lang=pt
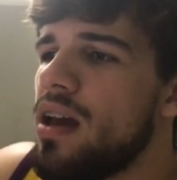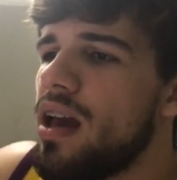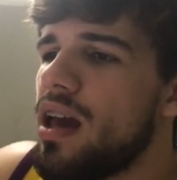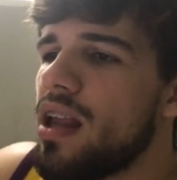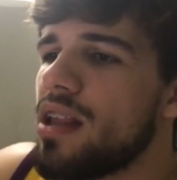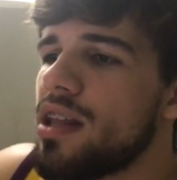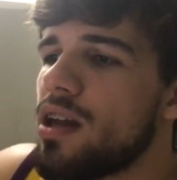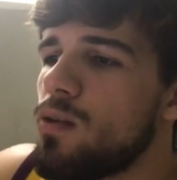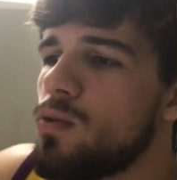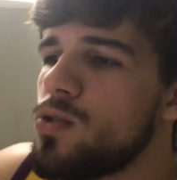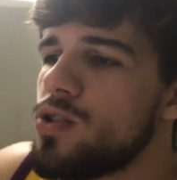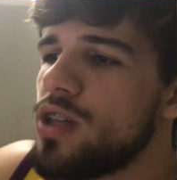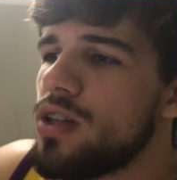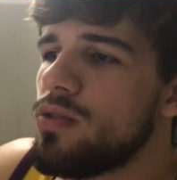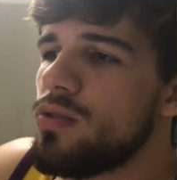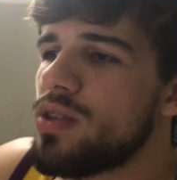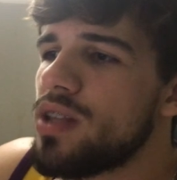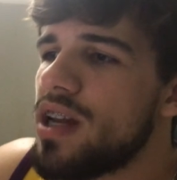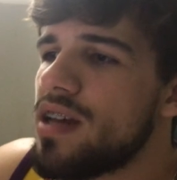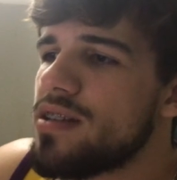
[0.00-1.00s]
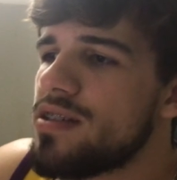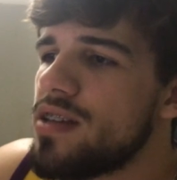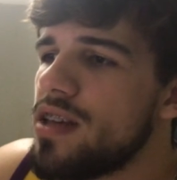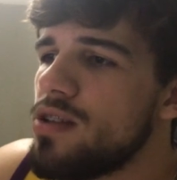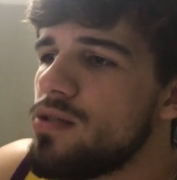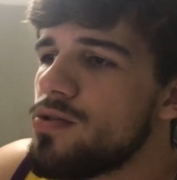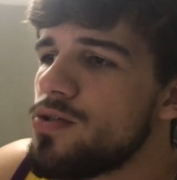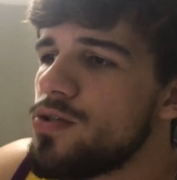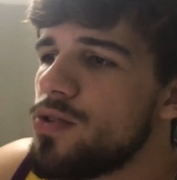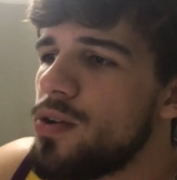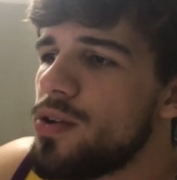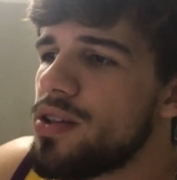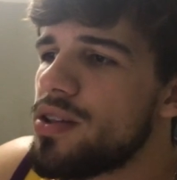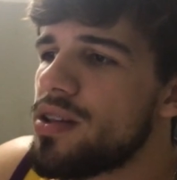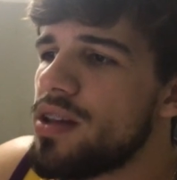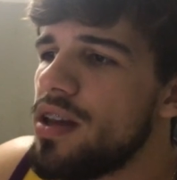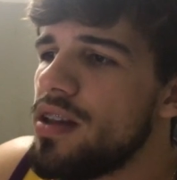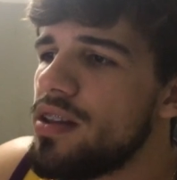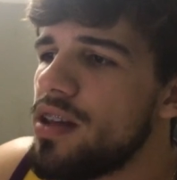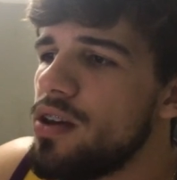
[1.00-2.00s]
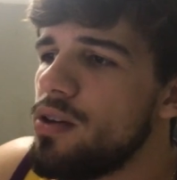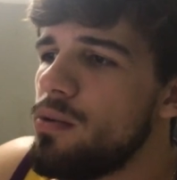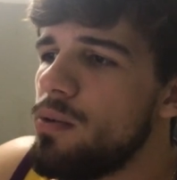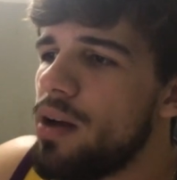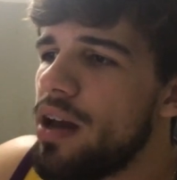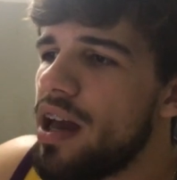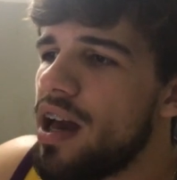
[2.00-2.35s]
Ela tá custando 381